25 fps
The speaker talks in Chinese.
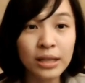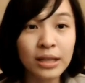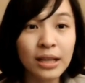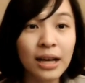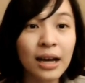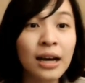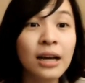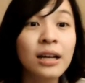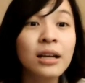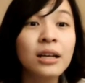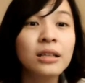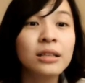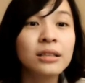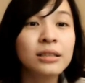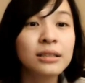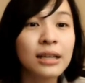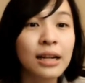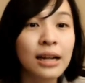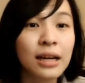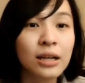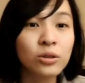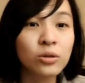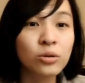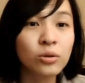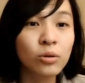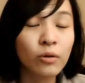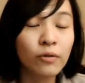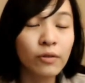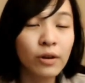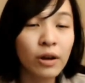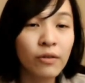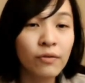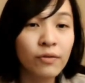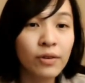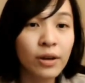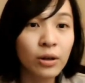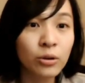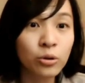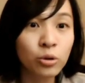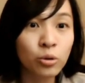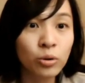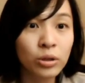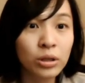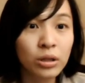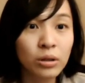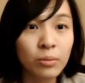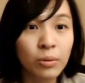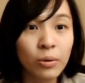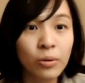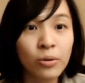那再来就有非常非常多
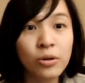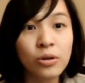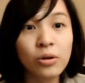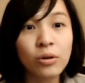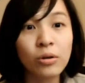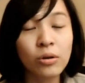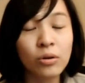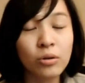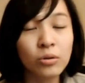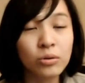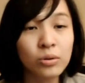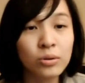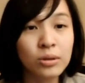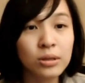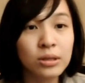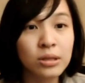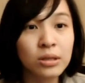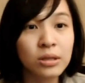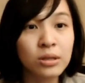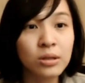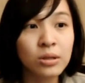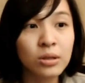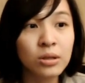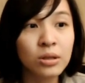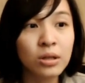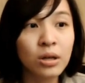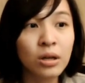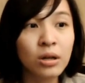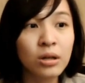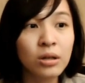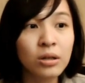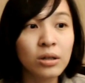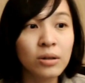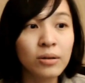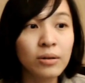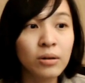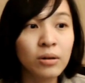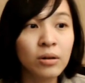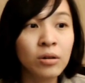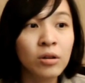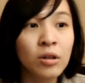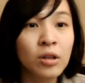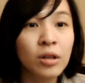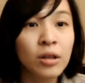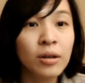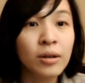的朋友，就是呃，